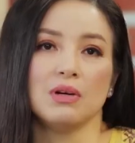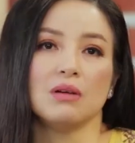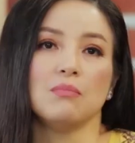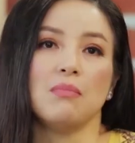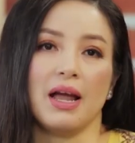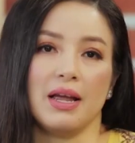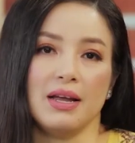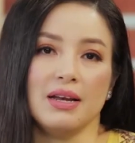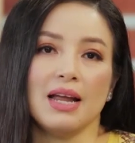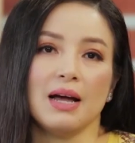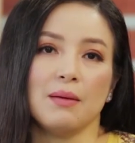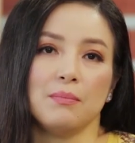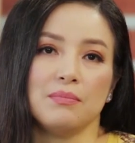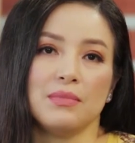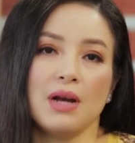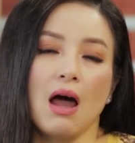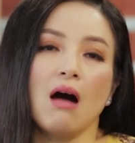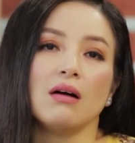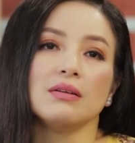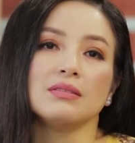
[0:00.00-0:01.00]
17
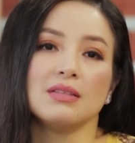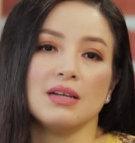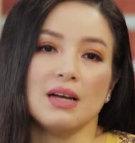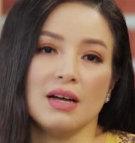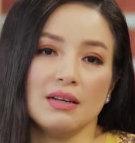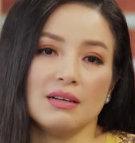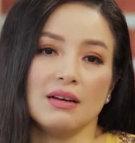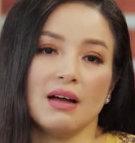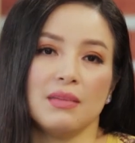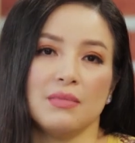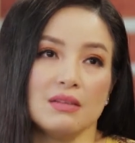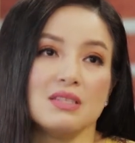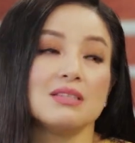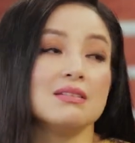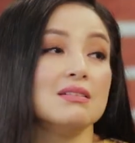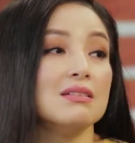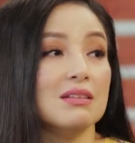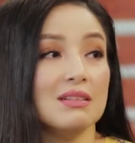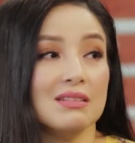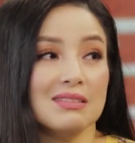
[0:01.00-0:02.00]
năm đón Tết ở
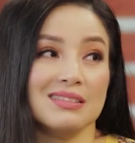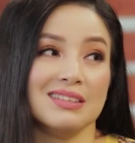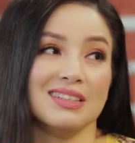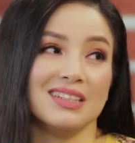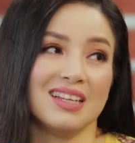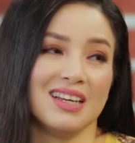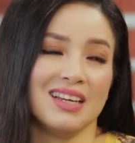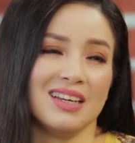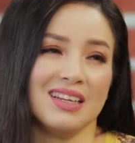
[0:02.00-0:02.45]
xứ người